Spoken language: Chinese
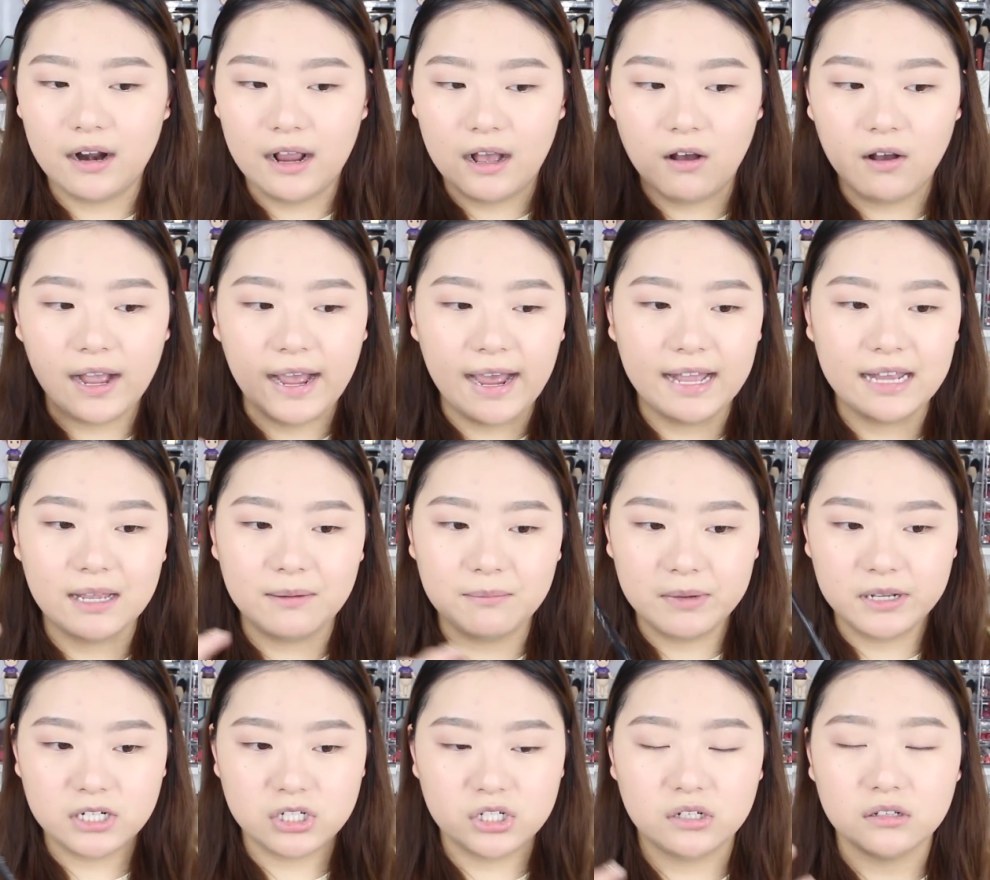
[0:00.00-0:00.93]
然后看它
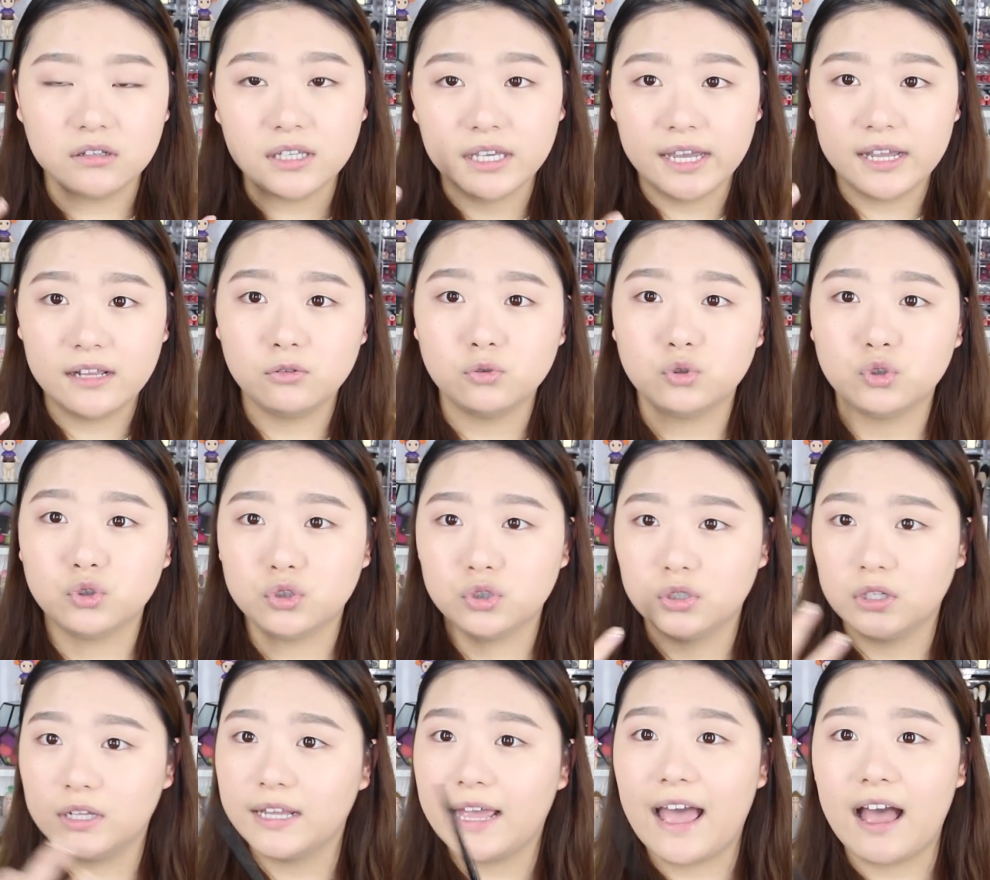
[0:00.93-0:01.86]
们整天就
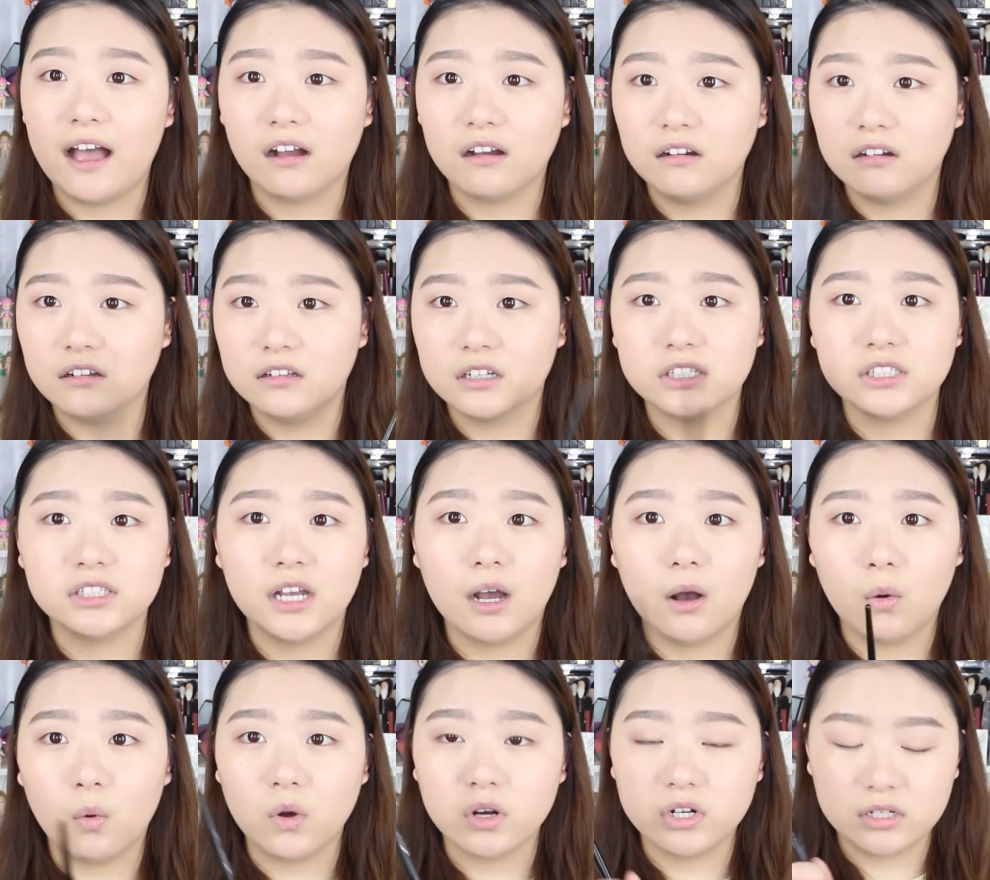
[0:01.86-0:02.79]
是两个的
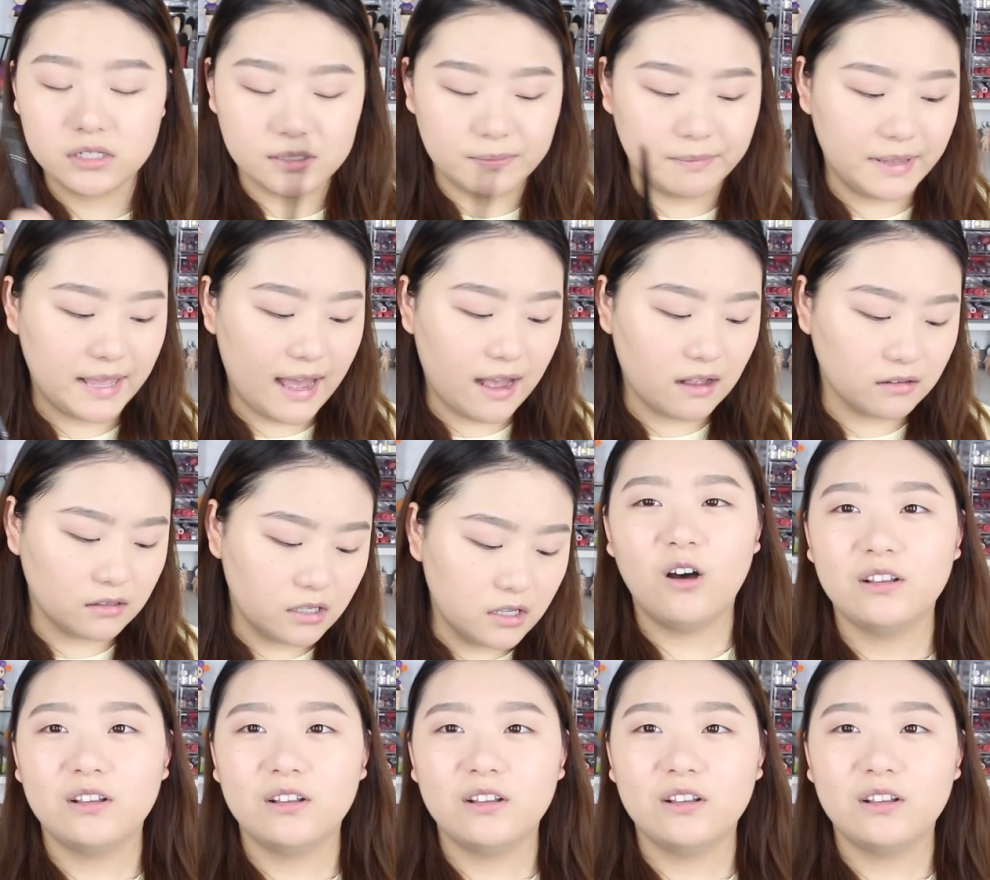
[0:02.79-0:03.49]
效果是怎么样的。